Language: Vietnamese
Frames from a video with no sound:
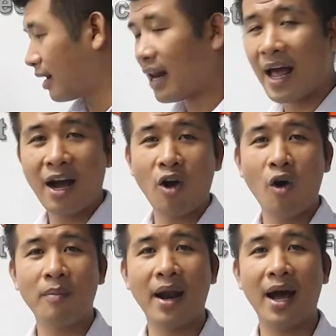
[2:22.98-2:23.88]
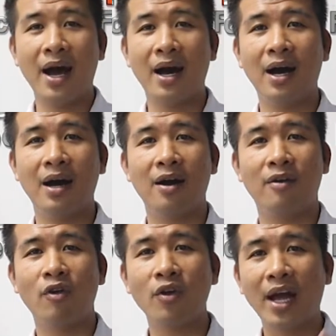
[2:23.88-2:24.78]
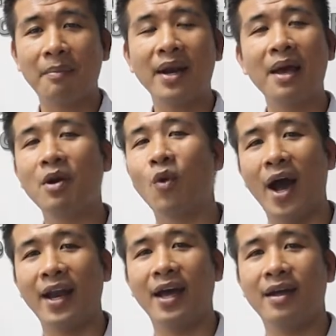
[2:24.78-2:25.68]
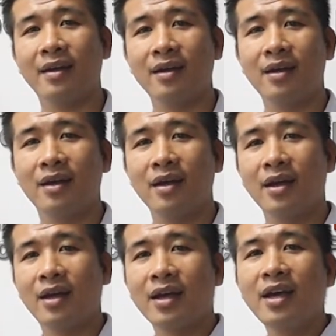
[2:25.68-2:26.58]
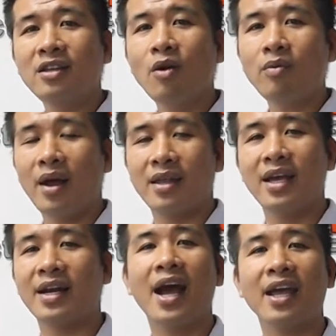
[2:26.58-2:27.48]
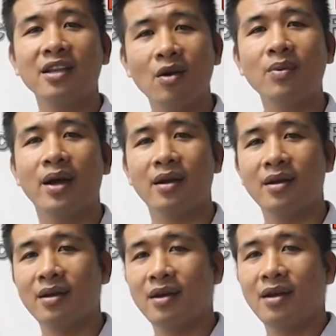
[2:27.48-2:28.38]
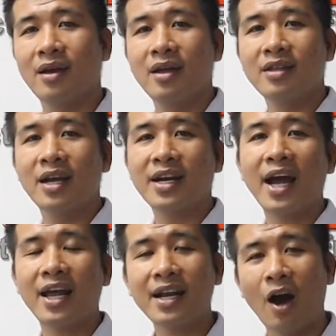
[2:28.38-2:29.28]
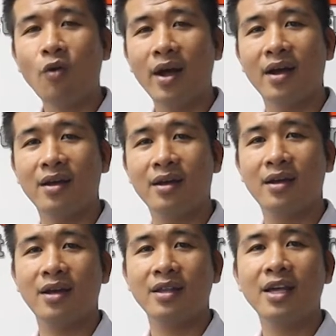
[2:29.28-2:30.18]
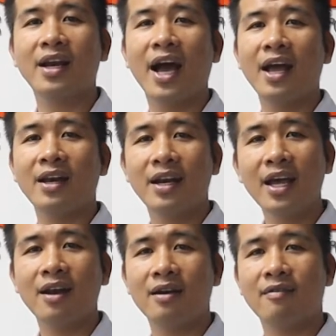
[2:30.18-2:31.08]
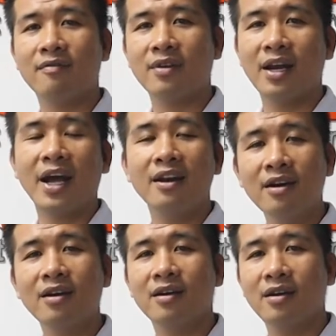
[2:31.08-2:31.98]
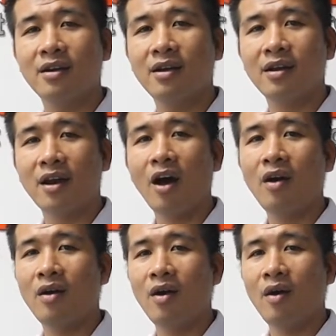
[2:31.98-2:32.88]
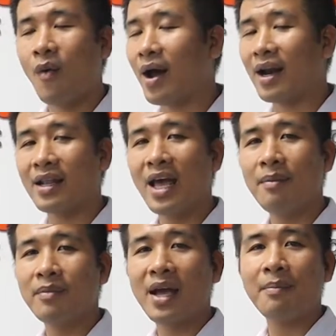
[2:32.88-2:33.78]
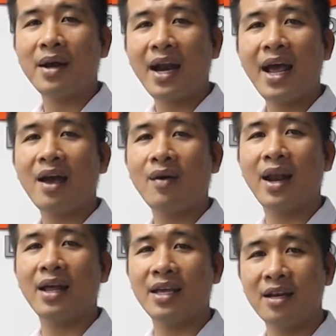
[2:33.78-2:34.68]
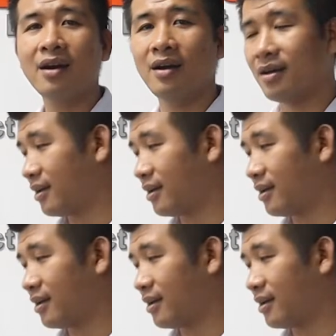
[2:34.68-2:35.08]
là gồm là phối cảnh 3D bên ngoài nè kiến trúc nè triển khai kiến trúc nè triển khai kết cấu nè triển khai điện triển khai nước đó hoặc là thêm camera hay là gì nữa